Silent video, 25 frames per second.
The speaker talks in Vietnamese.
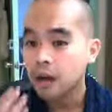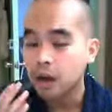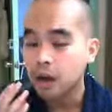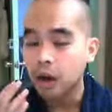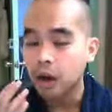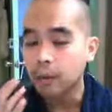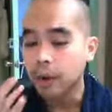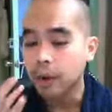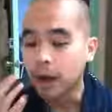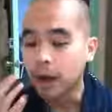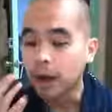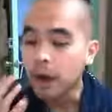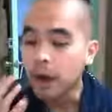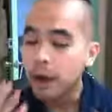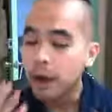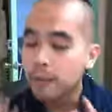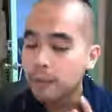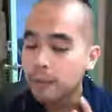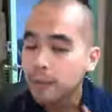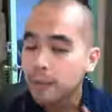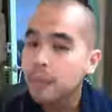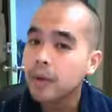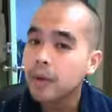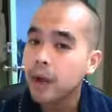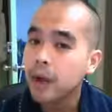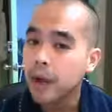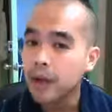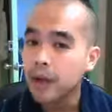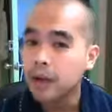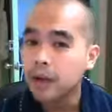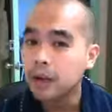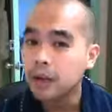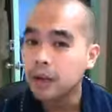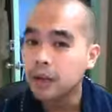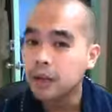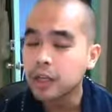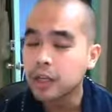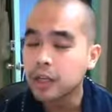rồi mình grab hai
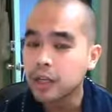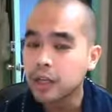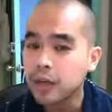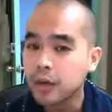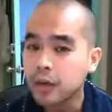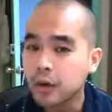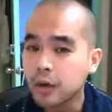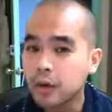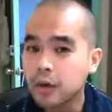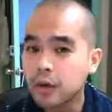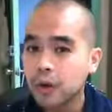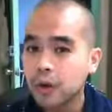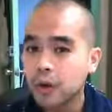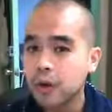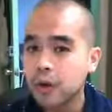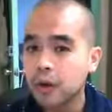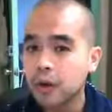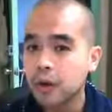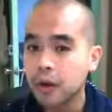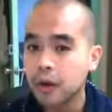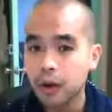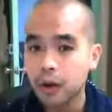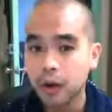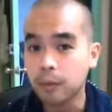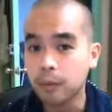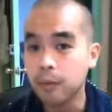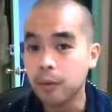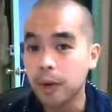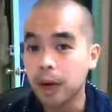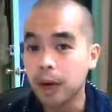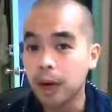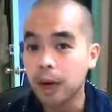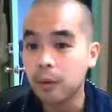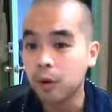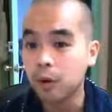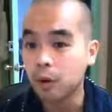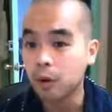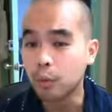cái đó với nhau rồi ờ, mình
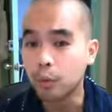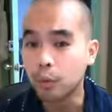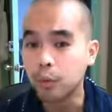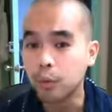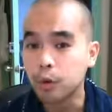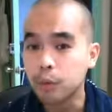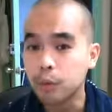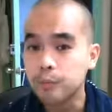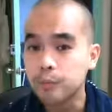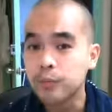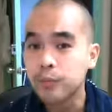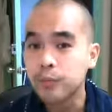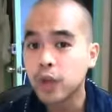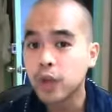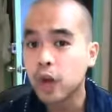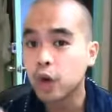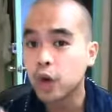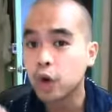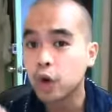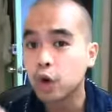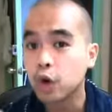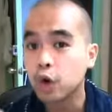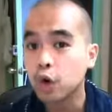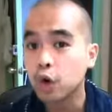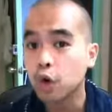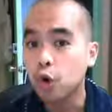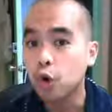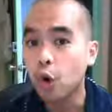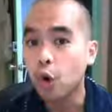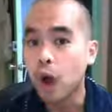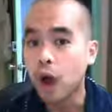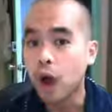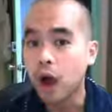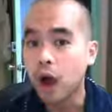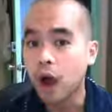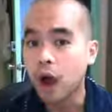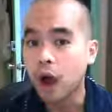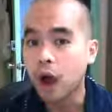ra cùng một lúc
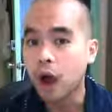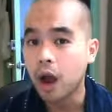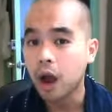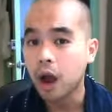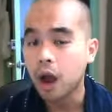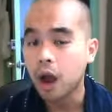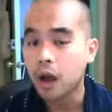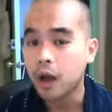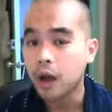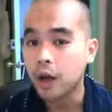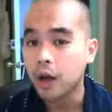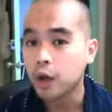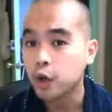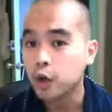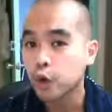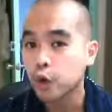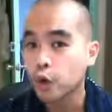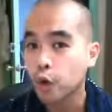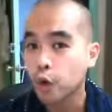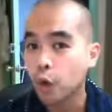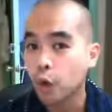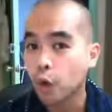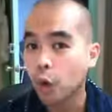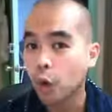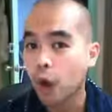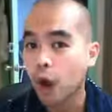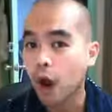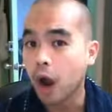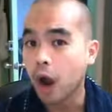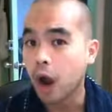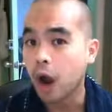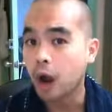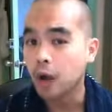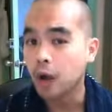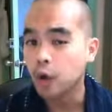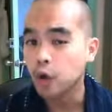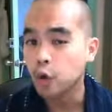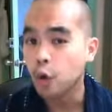ngoa ngoa
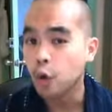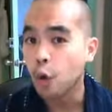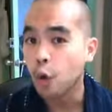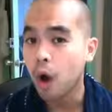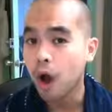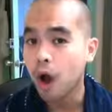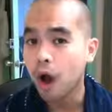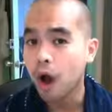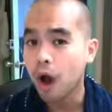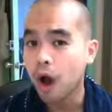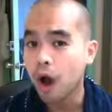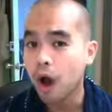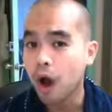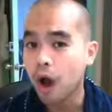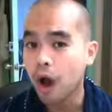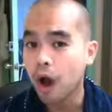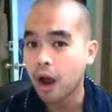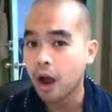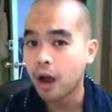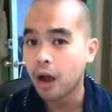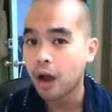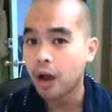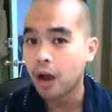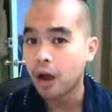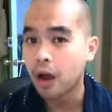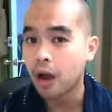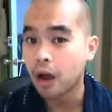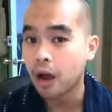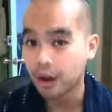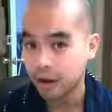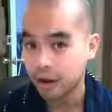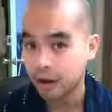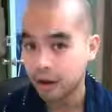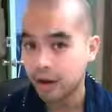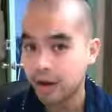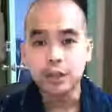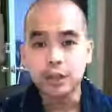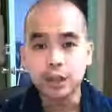ngoa
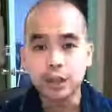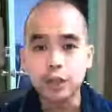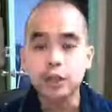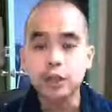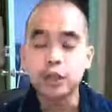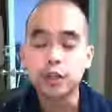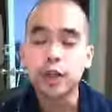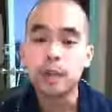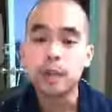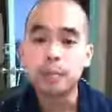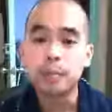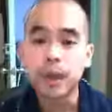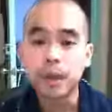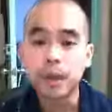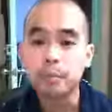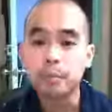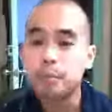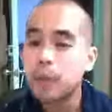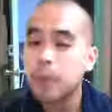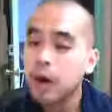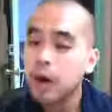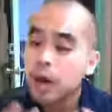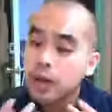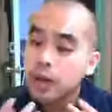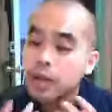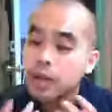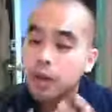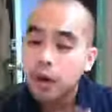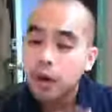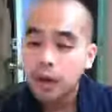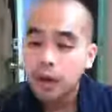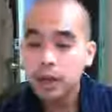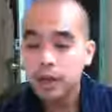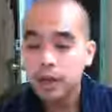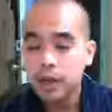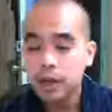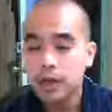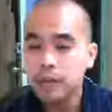thì chừng các bạn mới
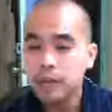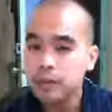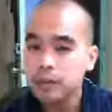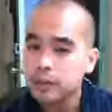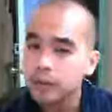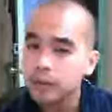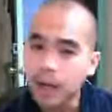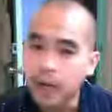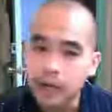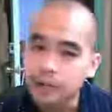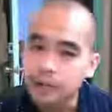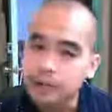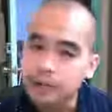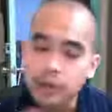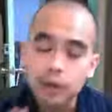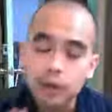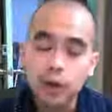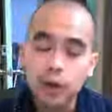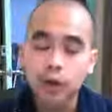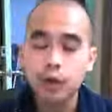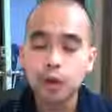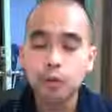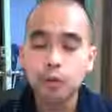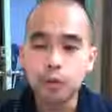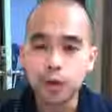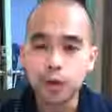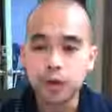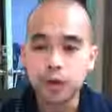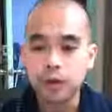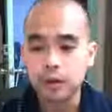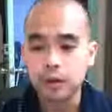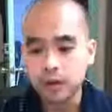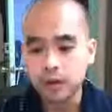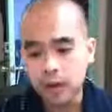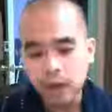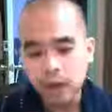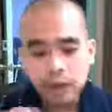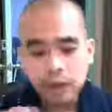nói cái đó thì bạn sẽ nói không được
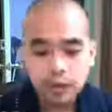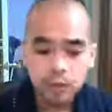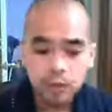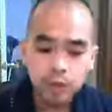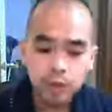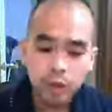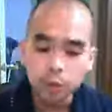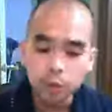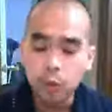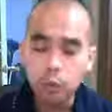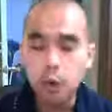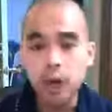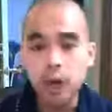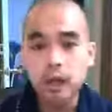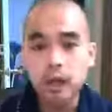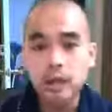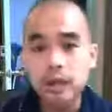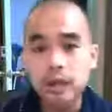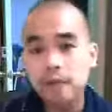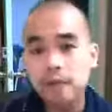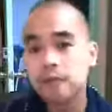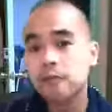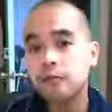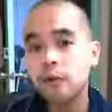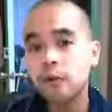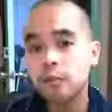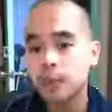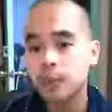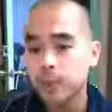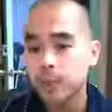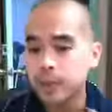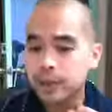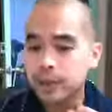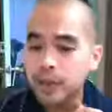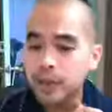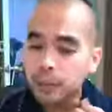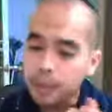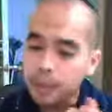ở trong vòng khoảng 5 phút mà
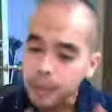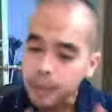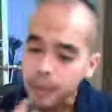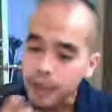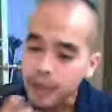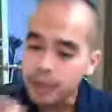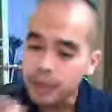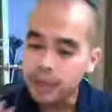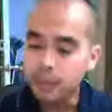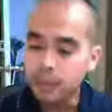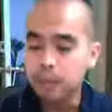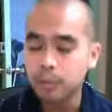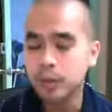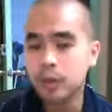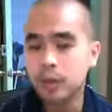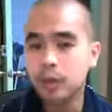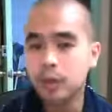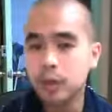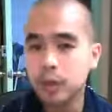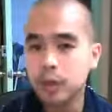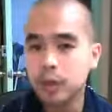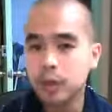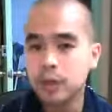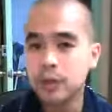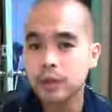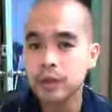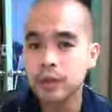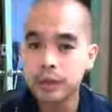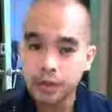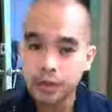mình tập tới tập lui